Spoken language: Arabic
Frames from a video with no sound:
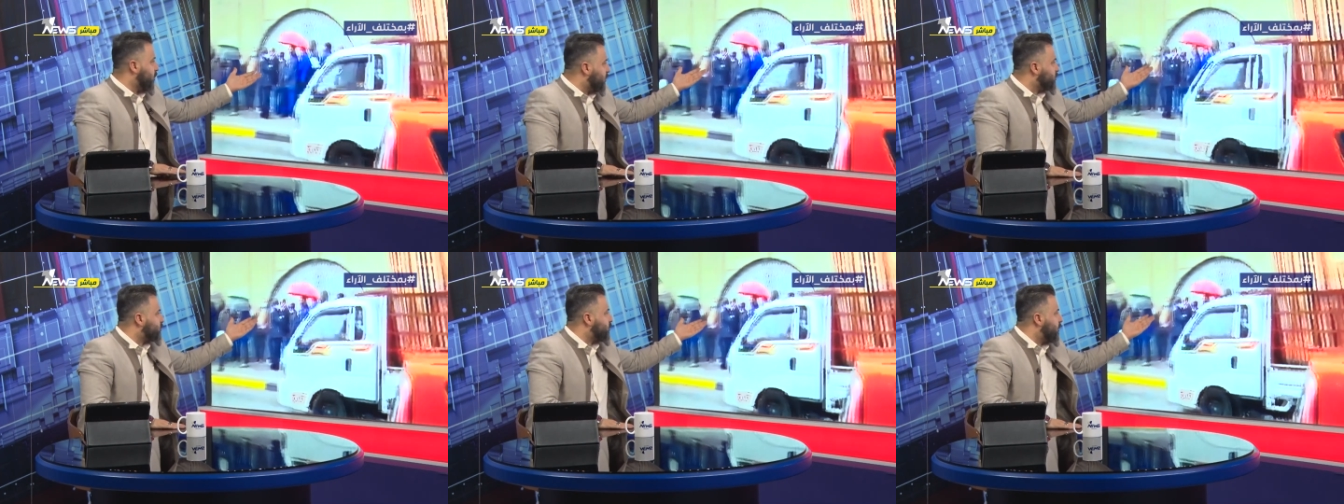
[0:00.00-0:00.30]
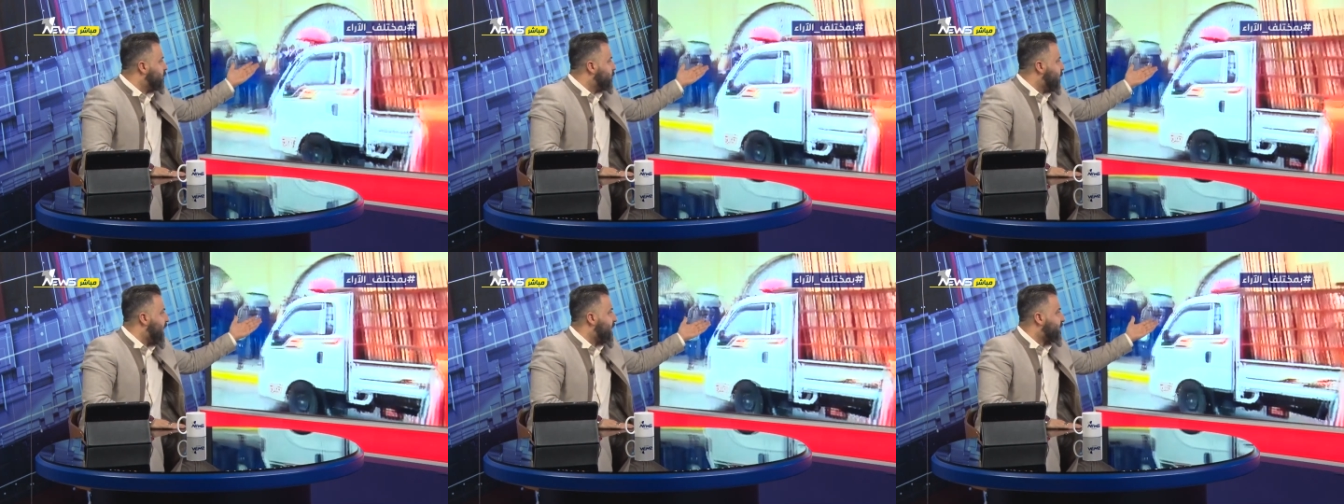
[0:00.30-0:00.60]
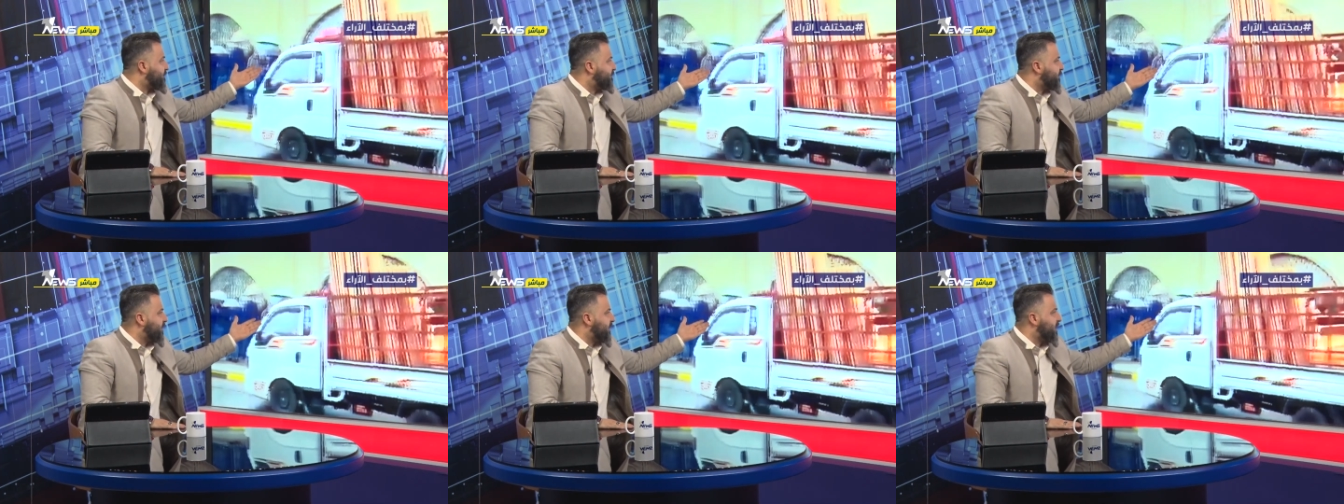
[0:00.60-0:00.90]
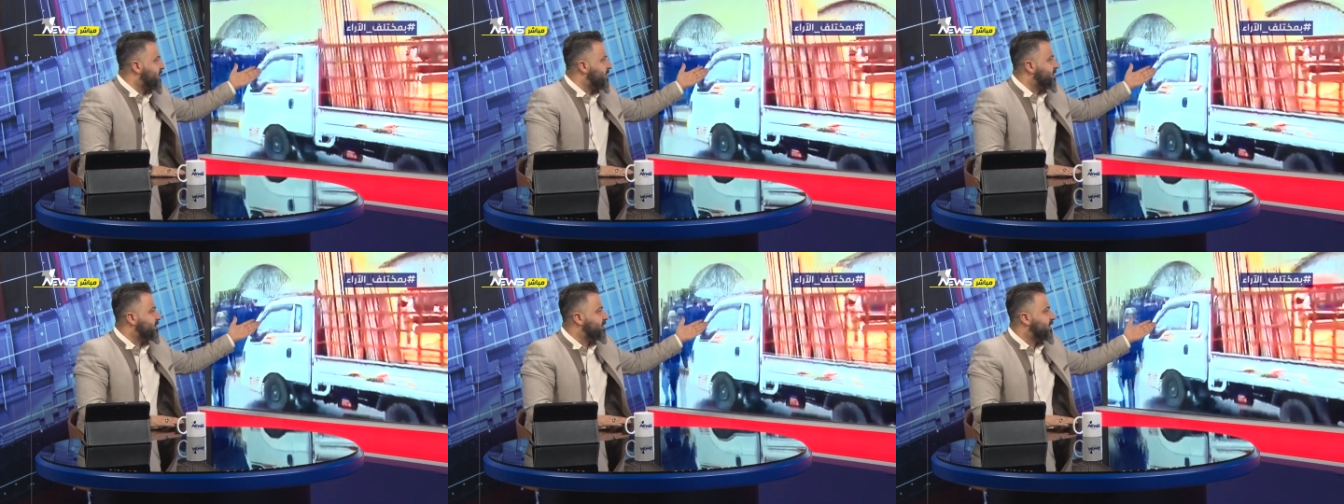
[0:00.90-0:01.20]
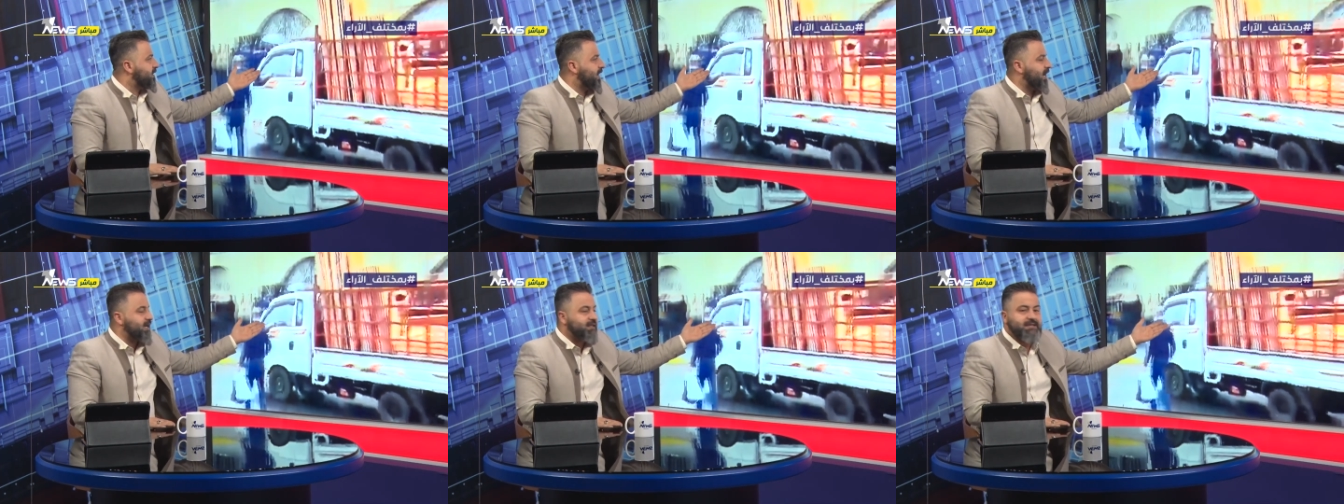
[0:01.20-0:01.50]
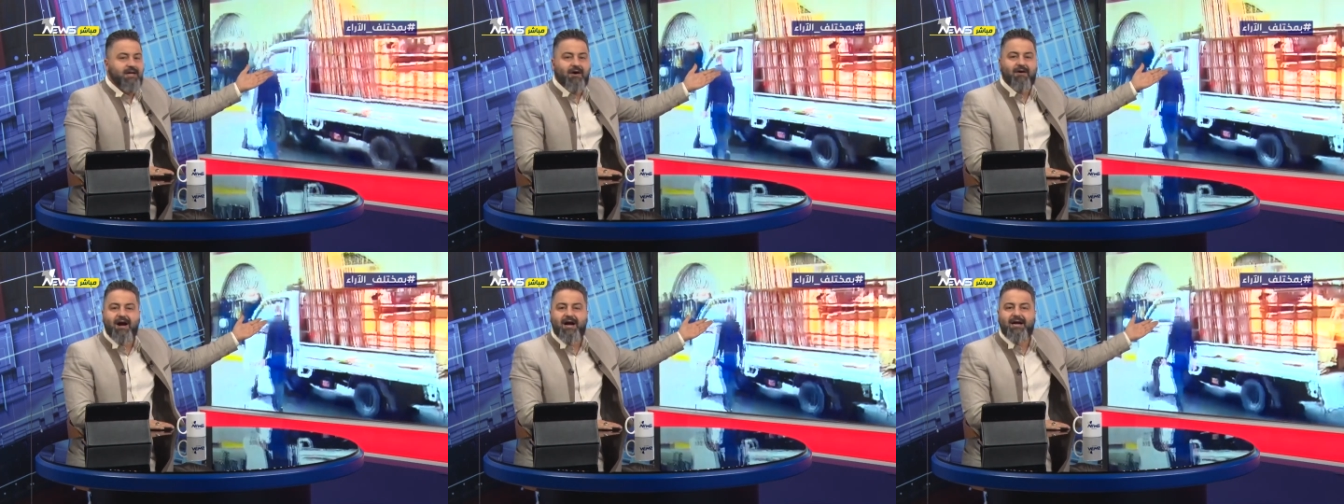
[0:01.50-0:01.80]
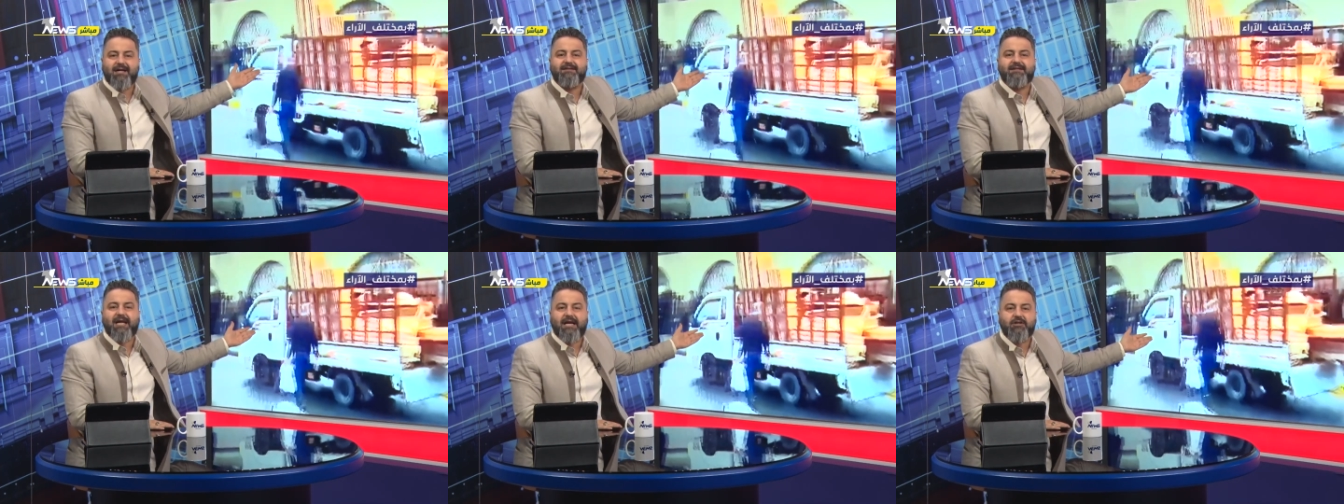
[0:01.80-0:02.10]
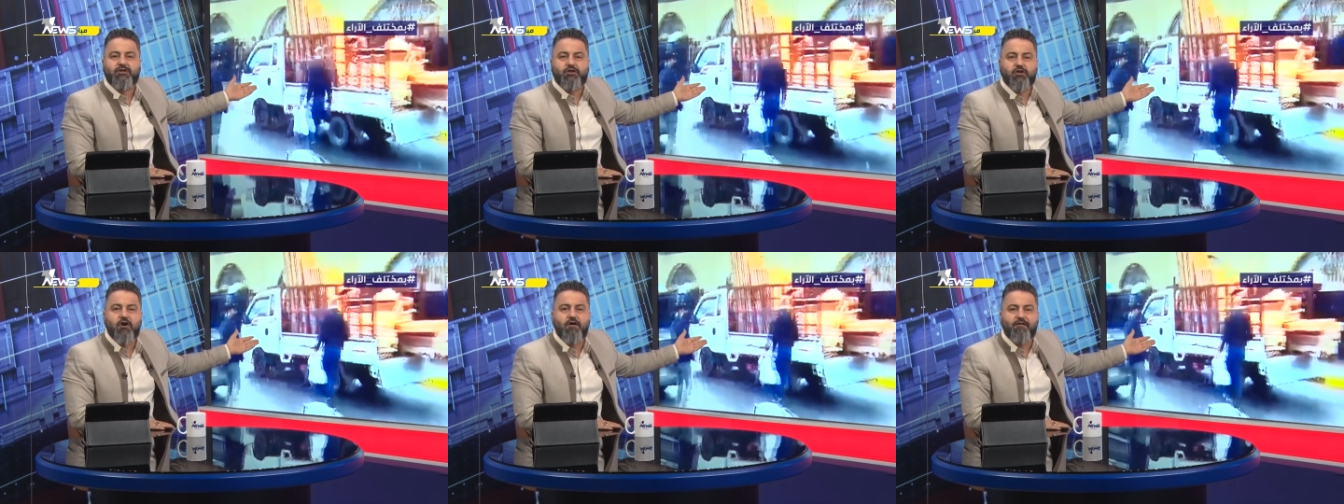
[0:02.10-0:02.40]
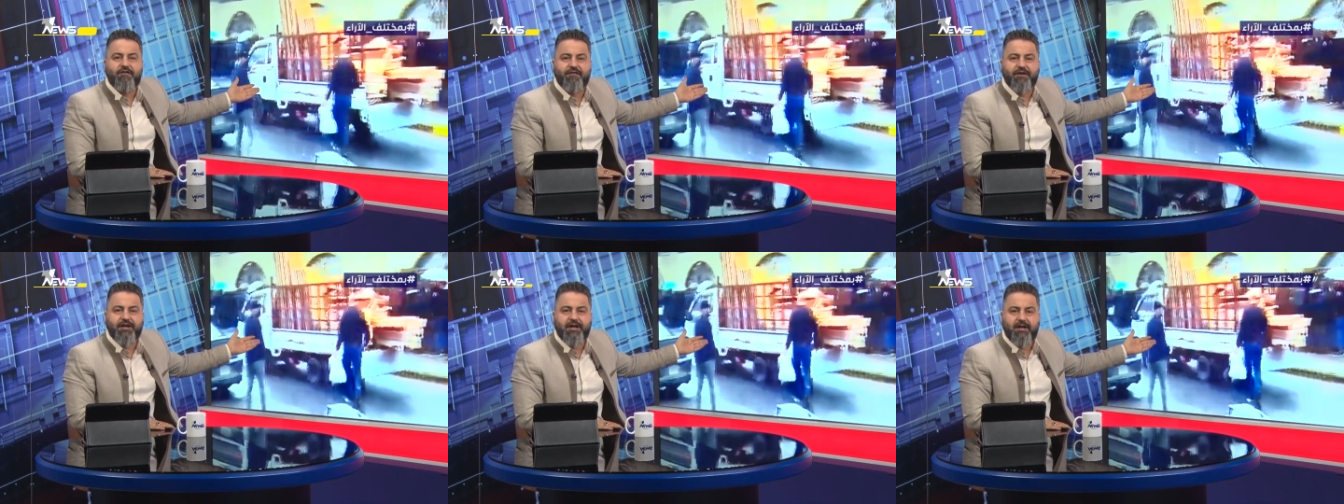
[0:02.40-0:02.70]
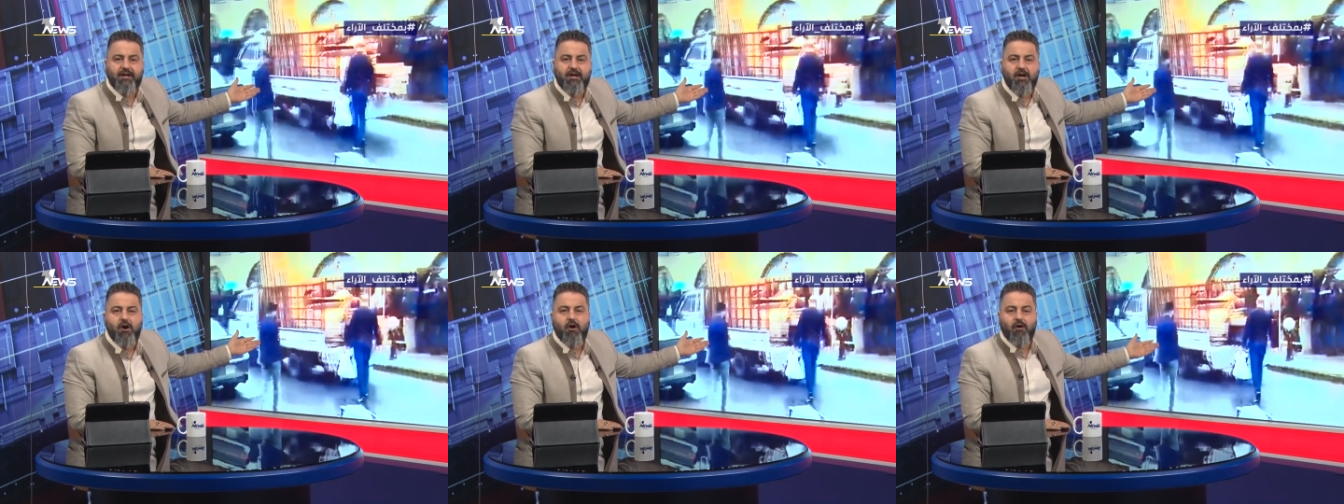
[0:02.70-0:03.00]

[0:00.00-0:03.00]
انتوا الواقفين هسه واحد دا يشوفني